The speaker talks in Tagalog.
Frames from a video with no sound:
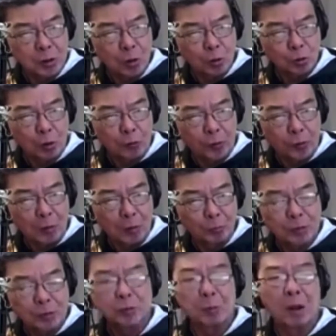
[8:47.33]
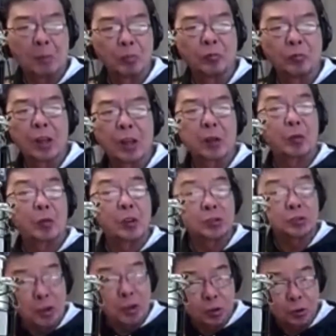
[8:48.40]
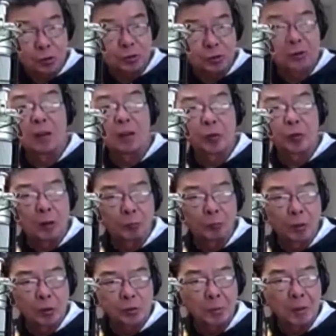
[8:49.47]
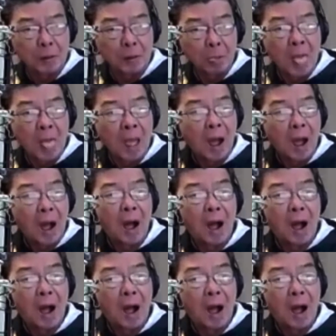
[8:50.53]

prestigyosang film festival, very prestigious na film festival,